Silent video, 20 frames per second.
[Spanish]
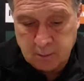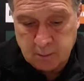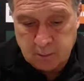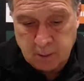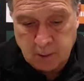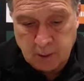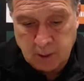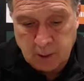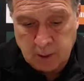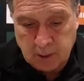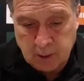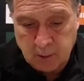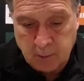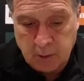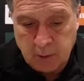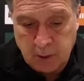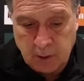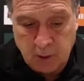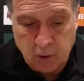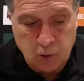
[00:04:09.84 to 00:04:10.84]
este,
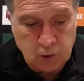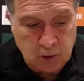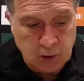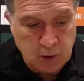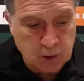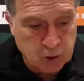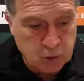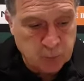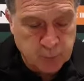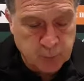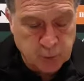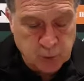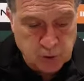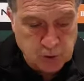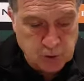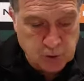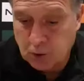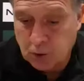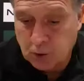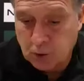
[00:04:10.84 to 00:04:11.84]
venido teniendo
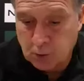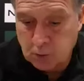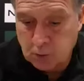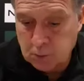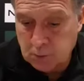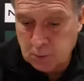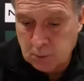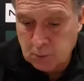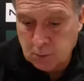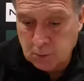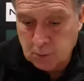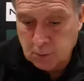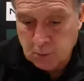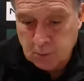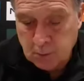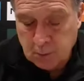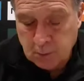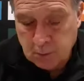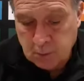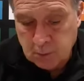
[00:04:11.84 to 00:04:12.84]
proceso de selección,
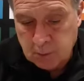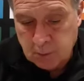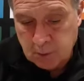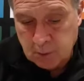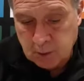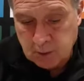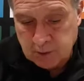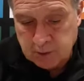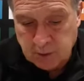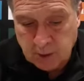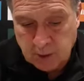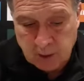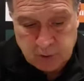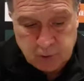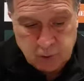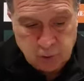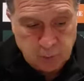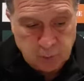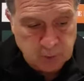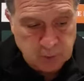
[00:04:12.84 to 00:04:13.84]
eh,
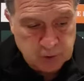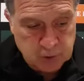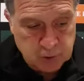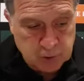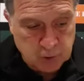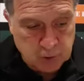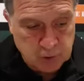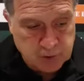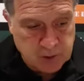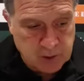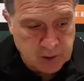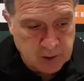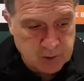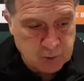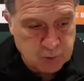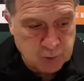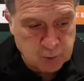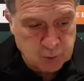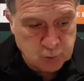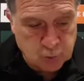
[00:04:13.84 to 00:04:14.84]
selección mayor,
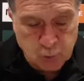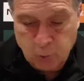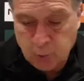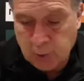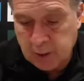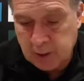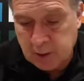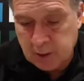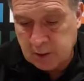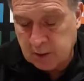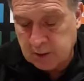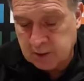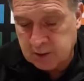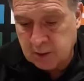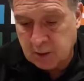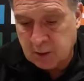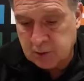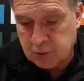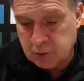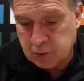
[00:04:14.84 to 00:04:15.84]
selección sub-20,
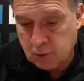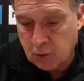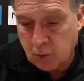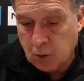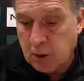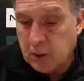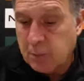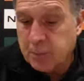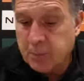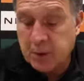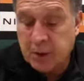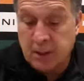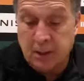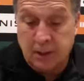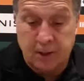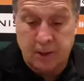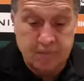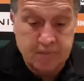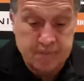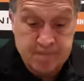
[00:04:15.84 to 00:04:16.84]
selección
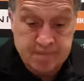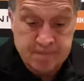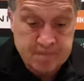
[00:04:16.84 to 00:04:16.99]
olímpica.